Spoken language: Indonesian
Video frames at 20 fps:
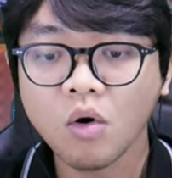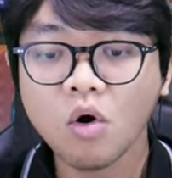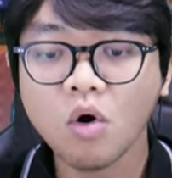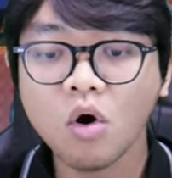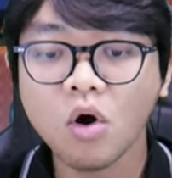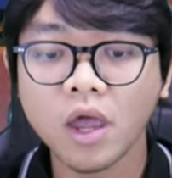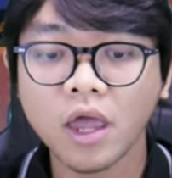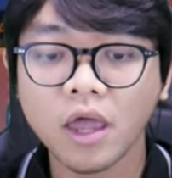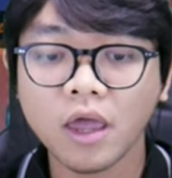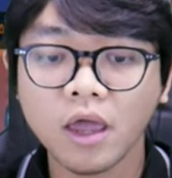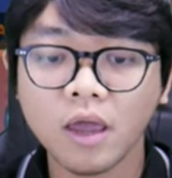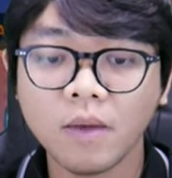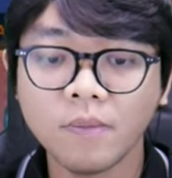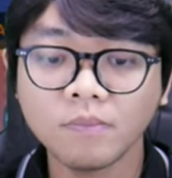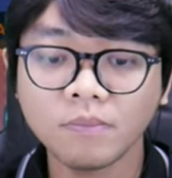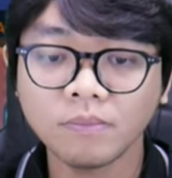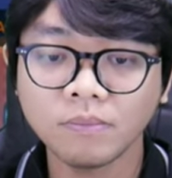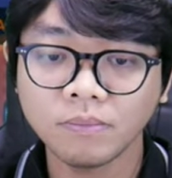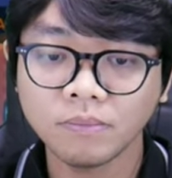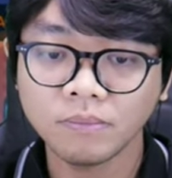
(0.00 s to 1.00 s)
Oh,
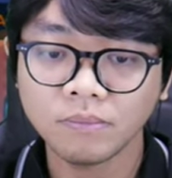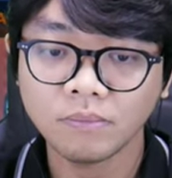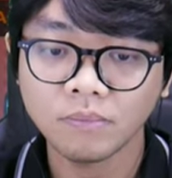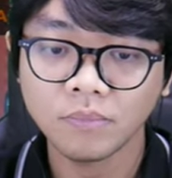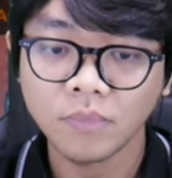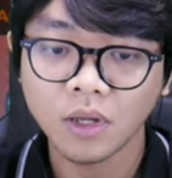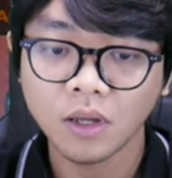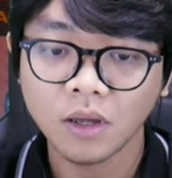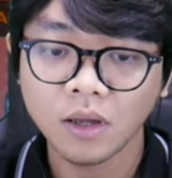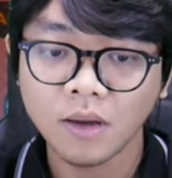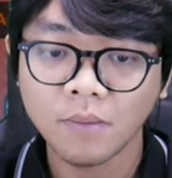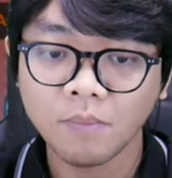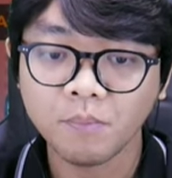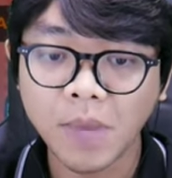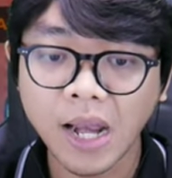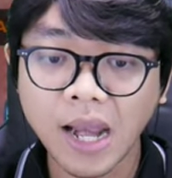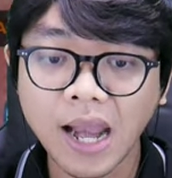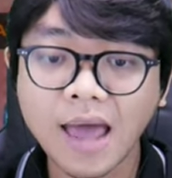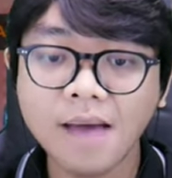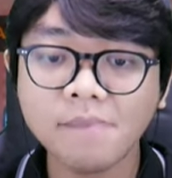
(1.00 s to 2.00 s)
em.
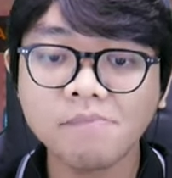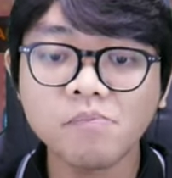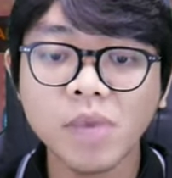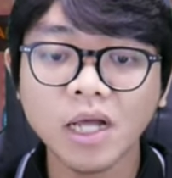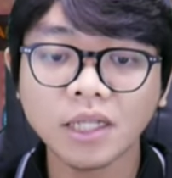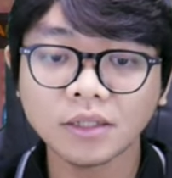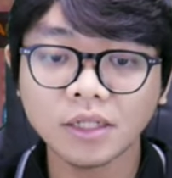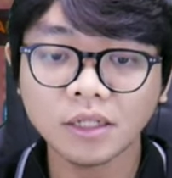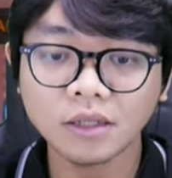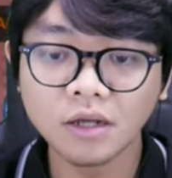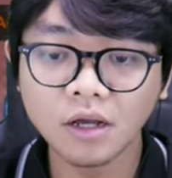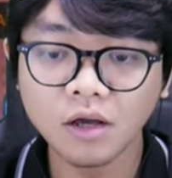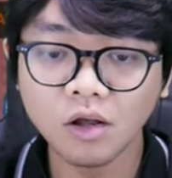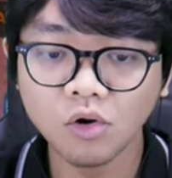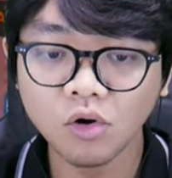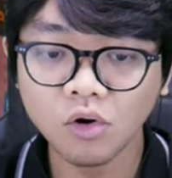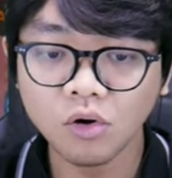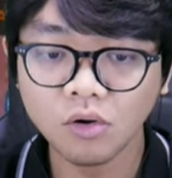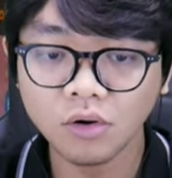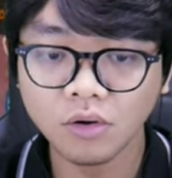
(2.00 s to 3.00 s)
Melambat kita
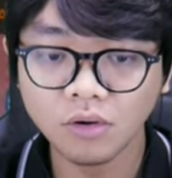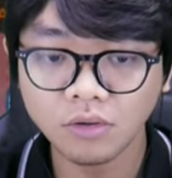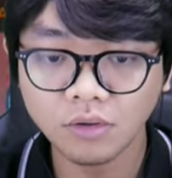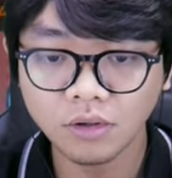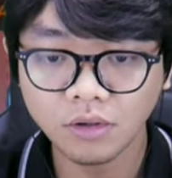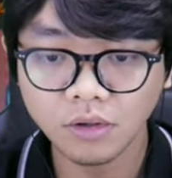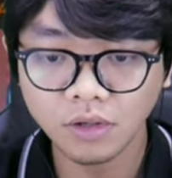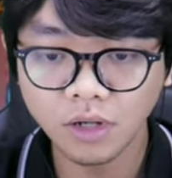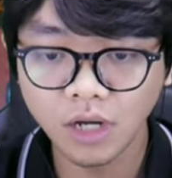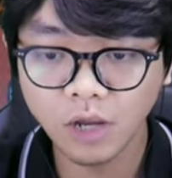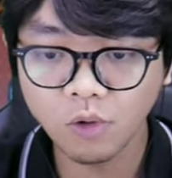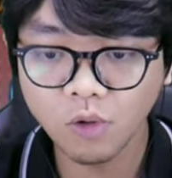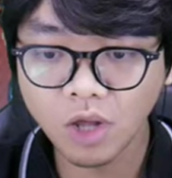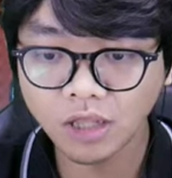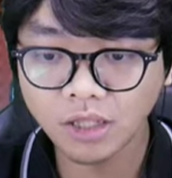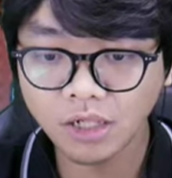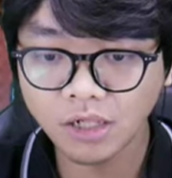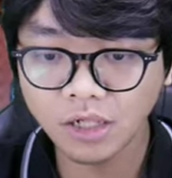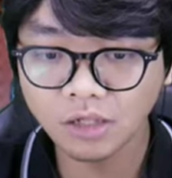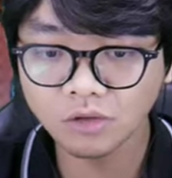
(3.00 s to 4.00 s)
kalau
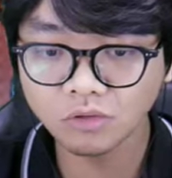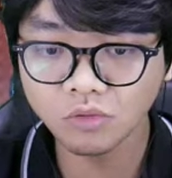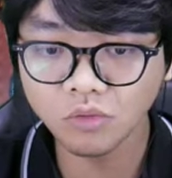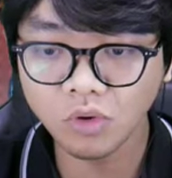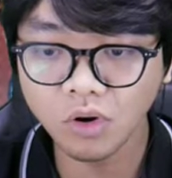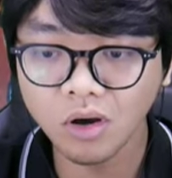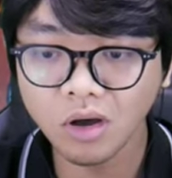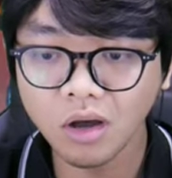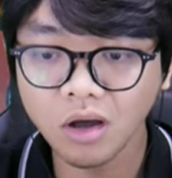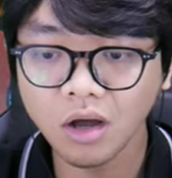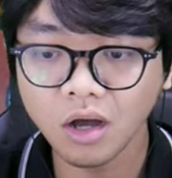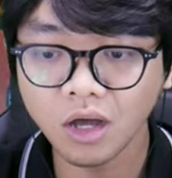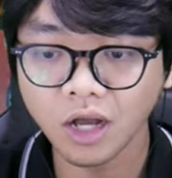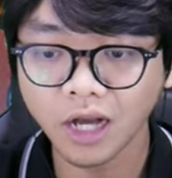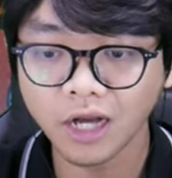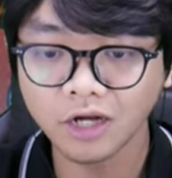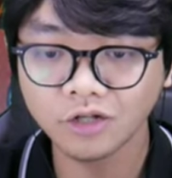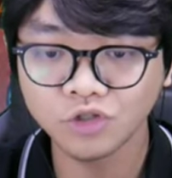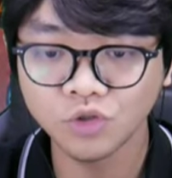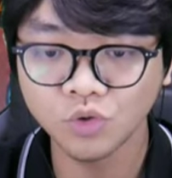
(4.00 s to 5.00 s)
ngelewatin itu. Oh,
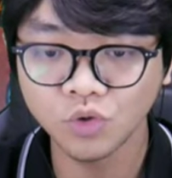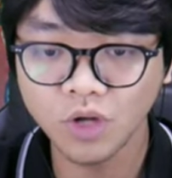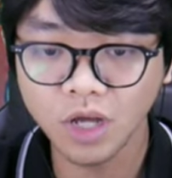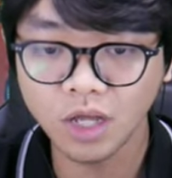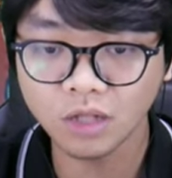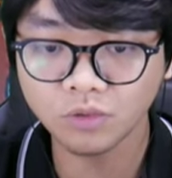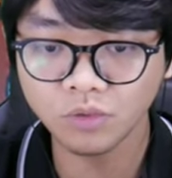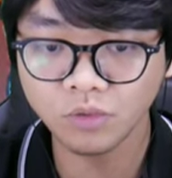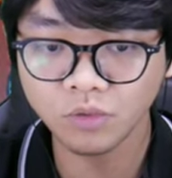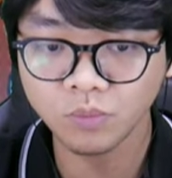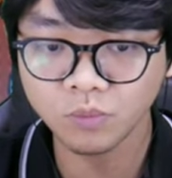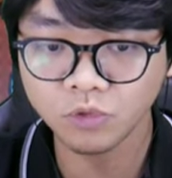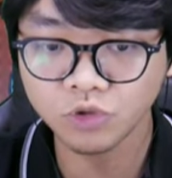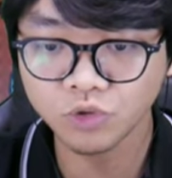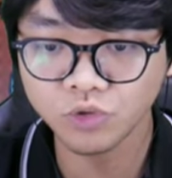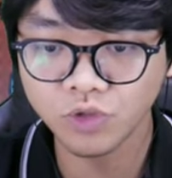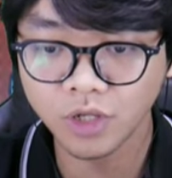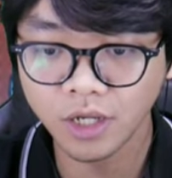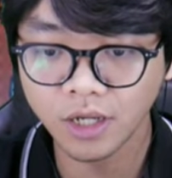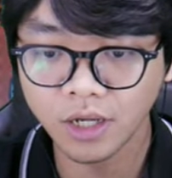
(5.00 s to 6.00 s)
keren juga tuh
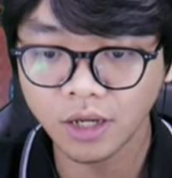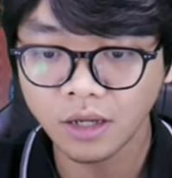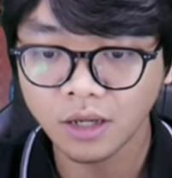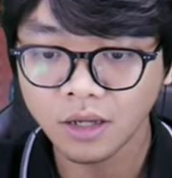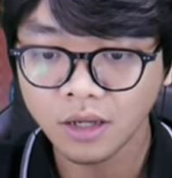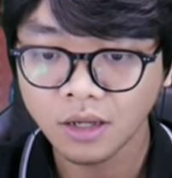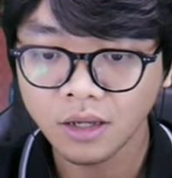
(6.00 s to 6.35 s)
musuhnya ya.